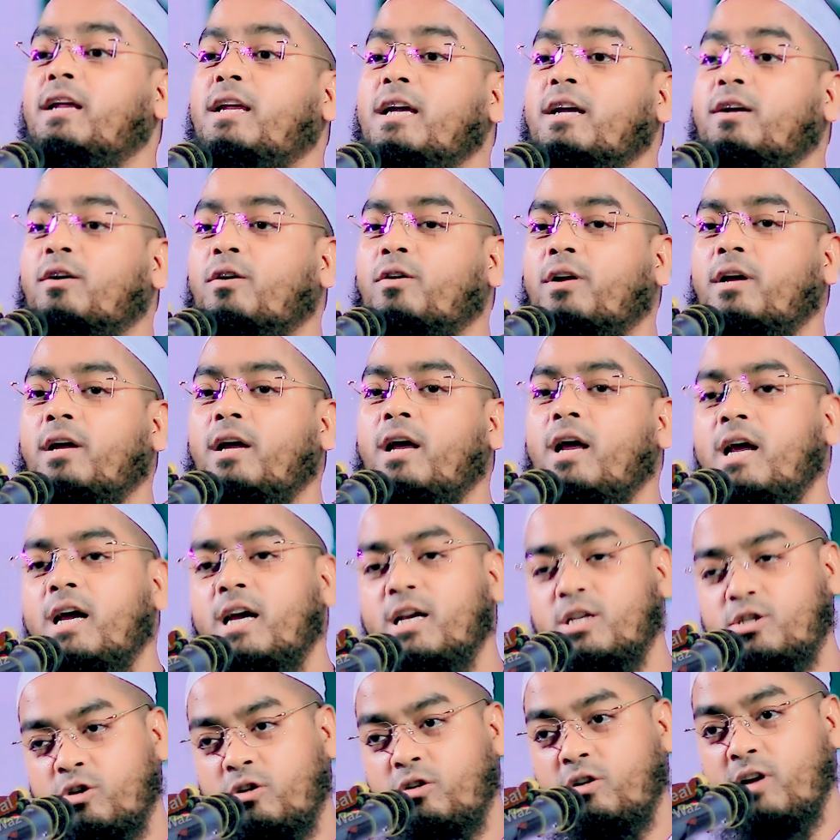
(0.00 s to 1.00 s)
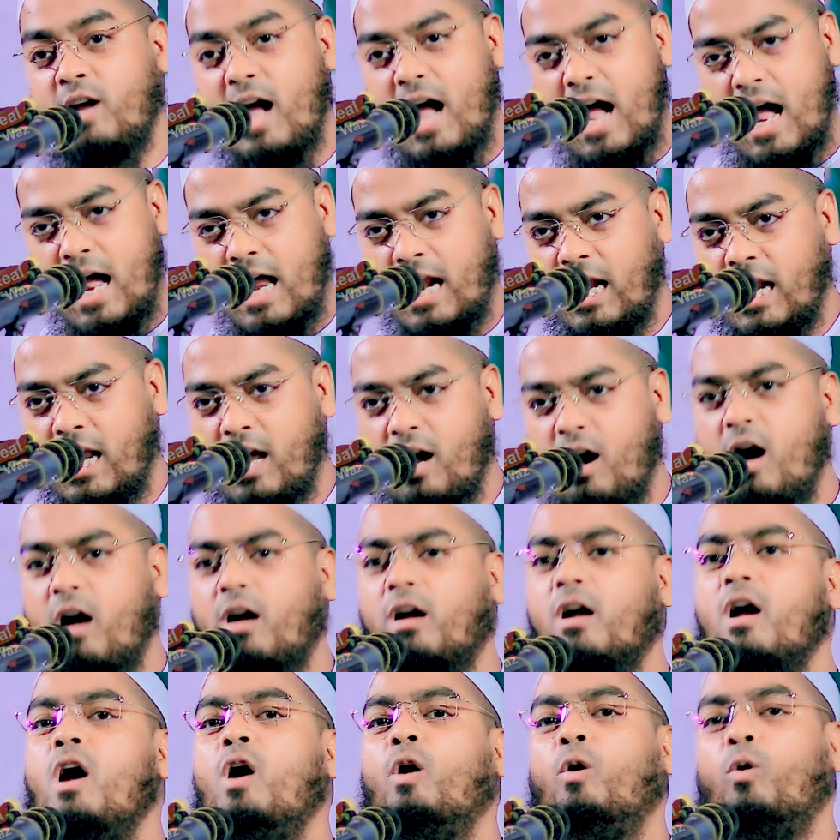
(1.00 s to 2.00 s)
কি করে এজন্য আহলে হক
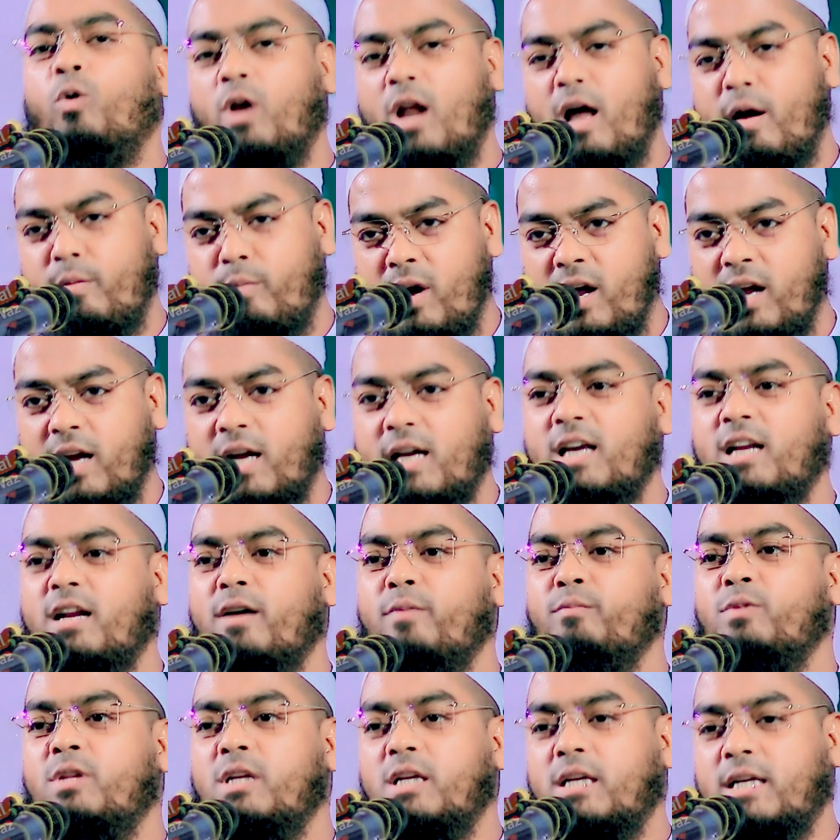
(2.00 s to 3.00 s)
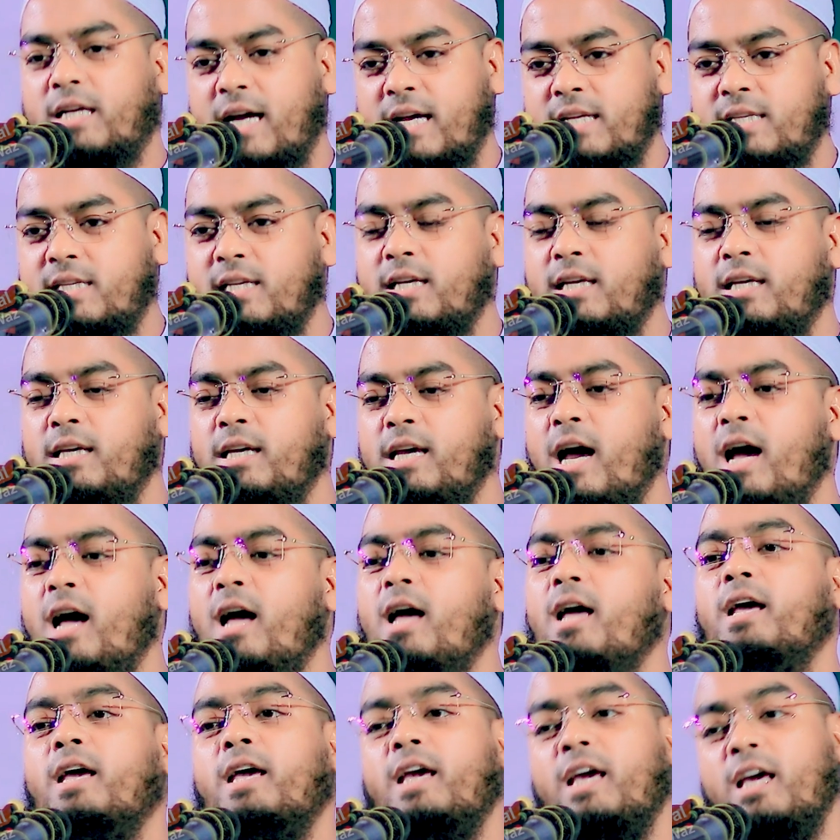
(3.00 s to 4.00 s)
ওলামায় কেরামদের কাছে গিয়া
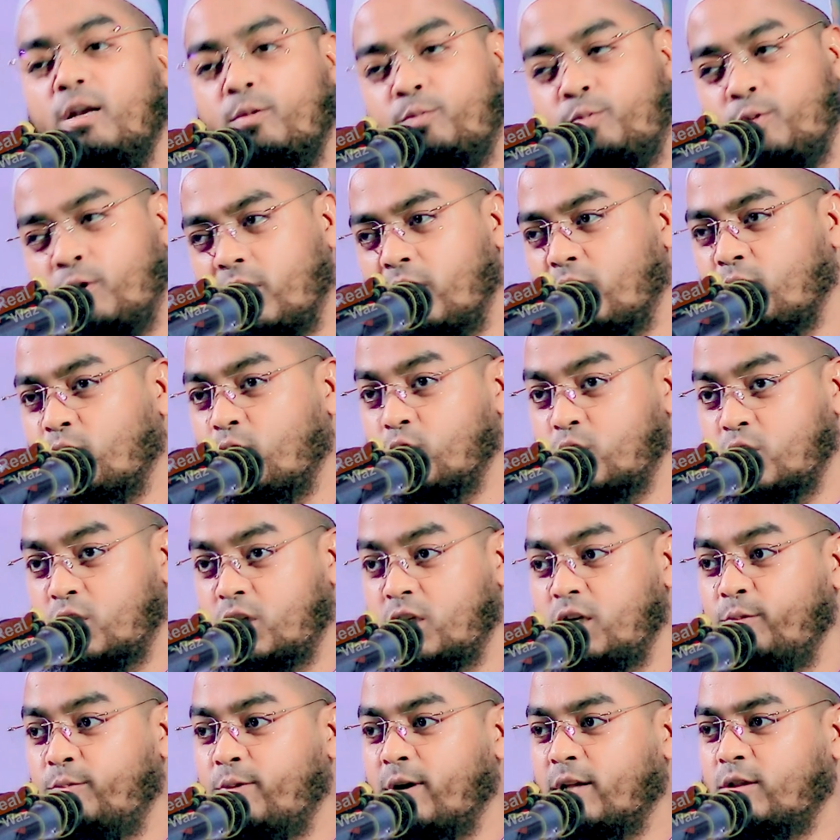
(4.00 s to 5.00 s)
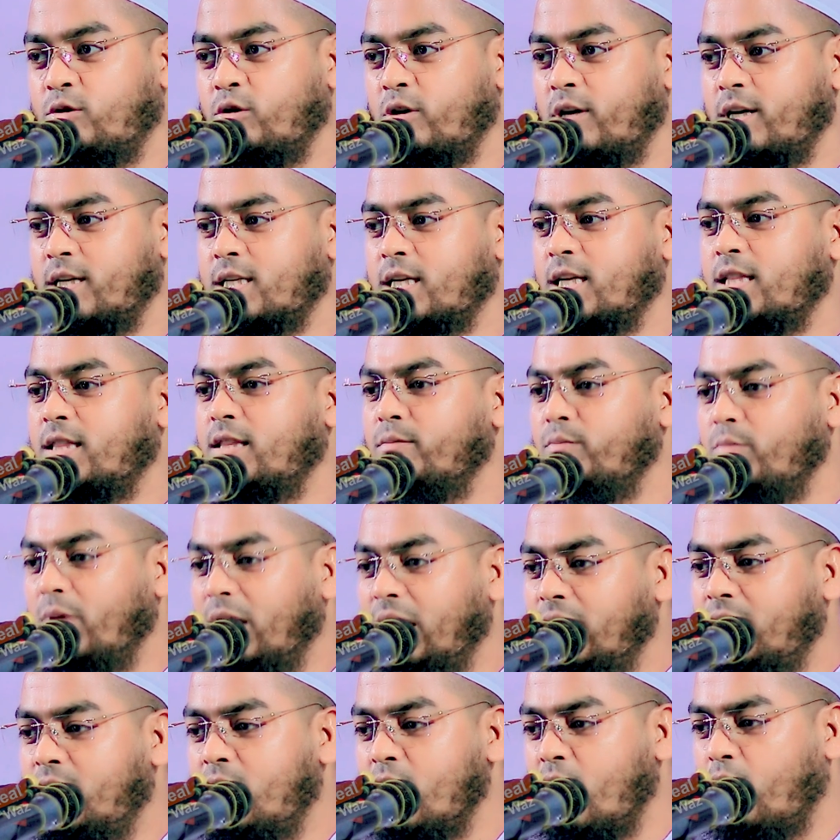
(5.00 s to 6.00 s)
এরপরে কষ্টি পাথরের সাথে
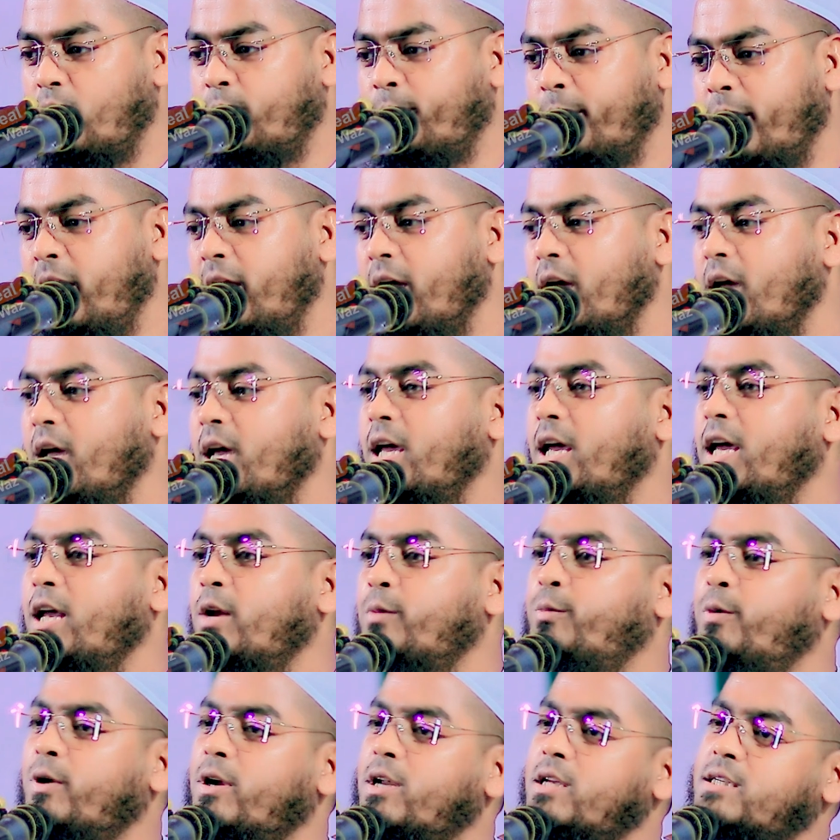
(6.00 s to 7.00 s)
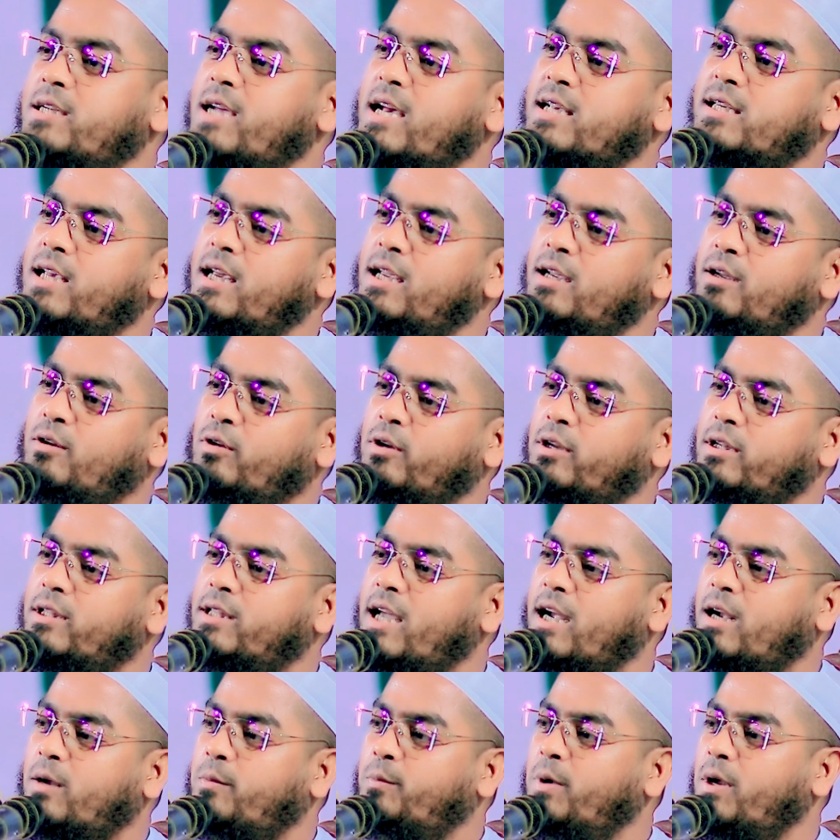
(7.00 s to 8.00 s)
মিলতে হবে এরপরে যাচাই করে
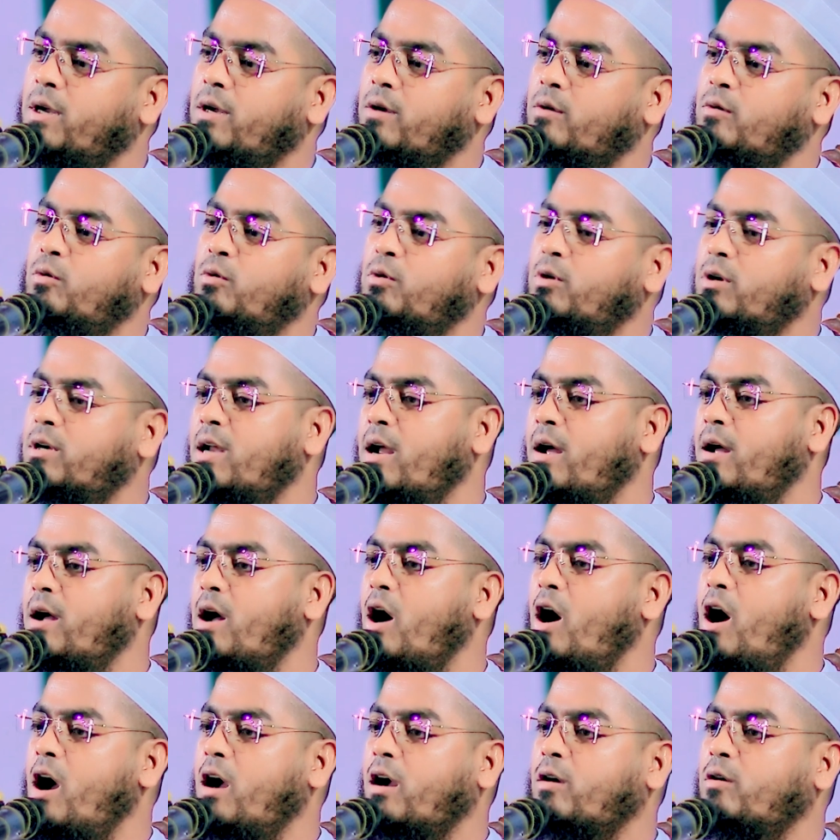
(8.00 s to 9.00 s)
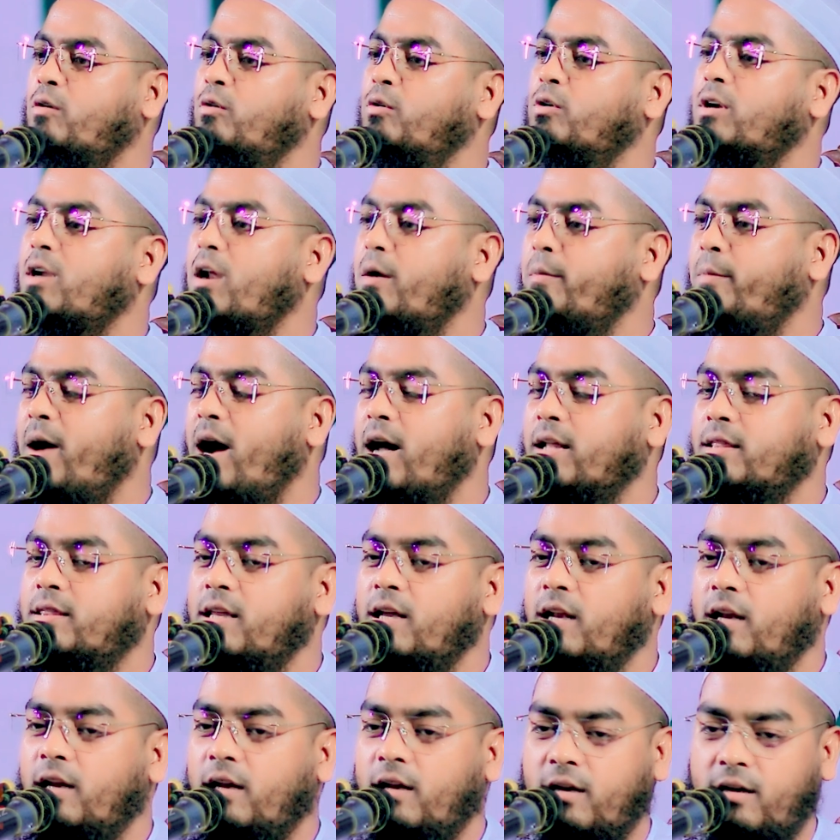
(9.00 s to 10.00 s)
দেখবেন কোনটা হক কোনটা বাতেল।